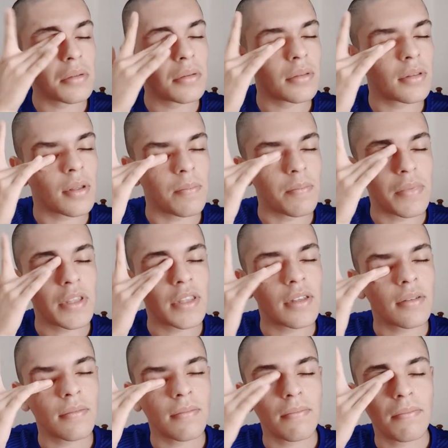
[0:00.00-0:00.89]
te
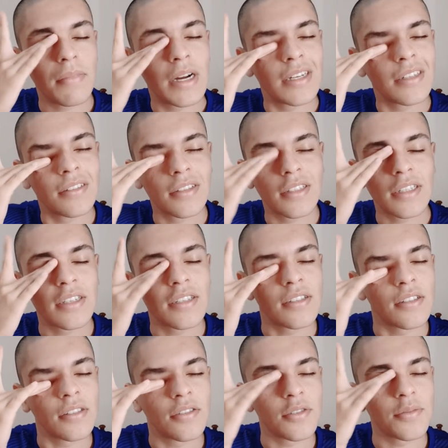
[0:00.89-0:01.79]
piden varios
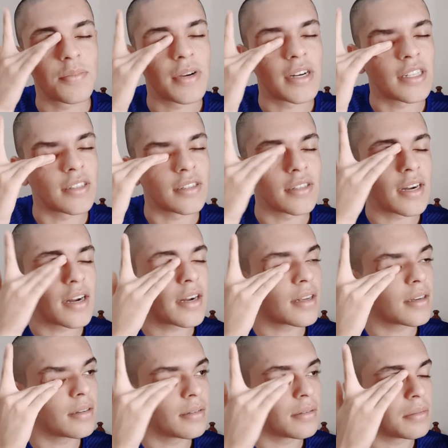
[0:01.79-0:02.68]
requisitos para
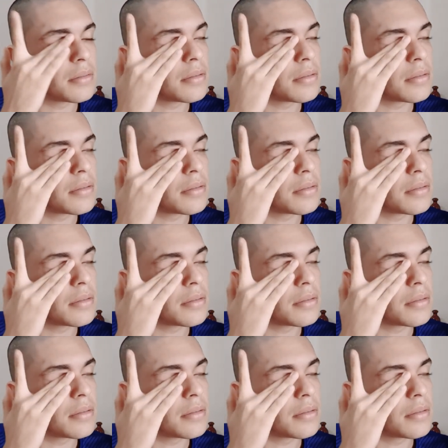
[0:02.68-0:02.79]
entrar